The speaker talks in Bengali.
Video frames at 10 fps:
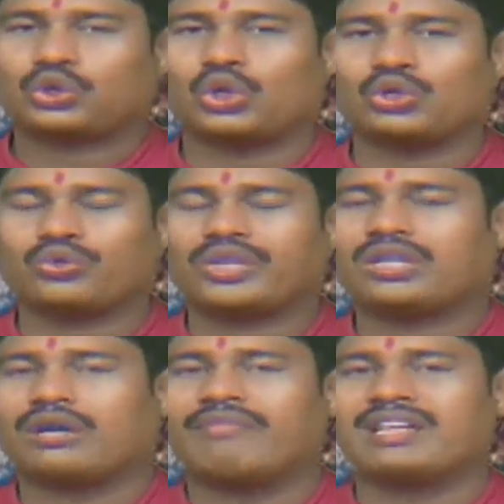তন্ত্রকে
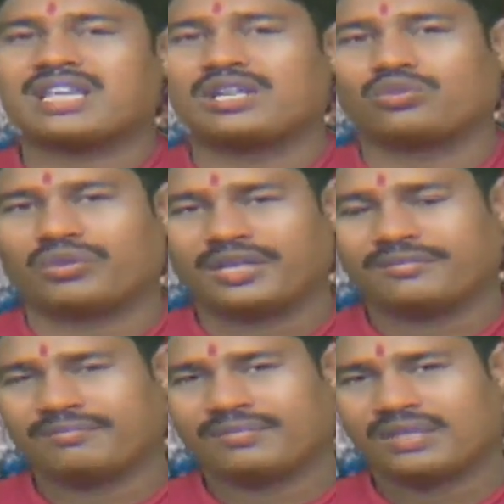কম্বিনেশন করে
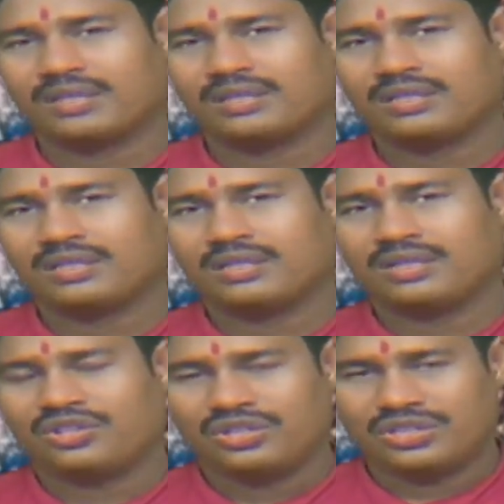
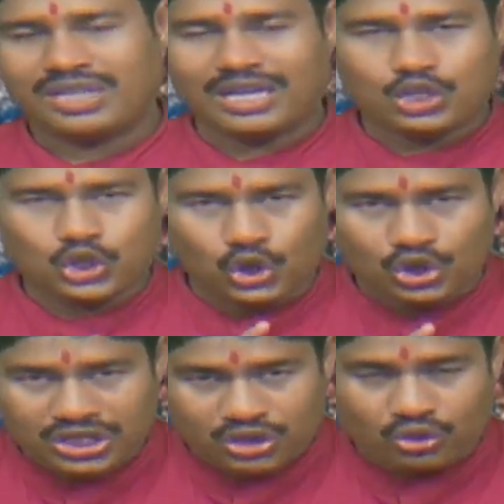যারা
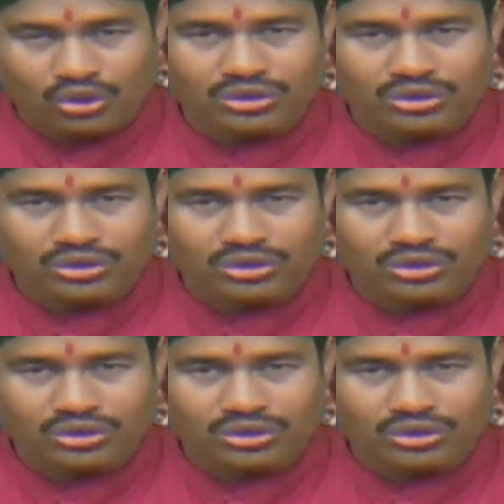সচেতন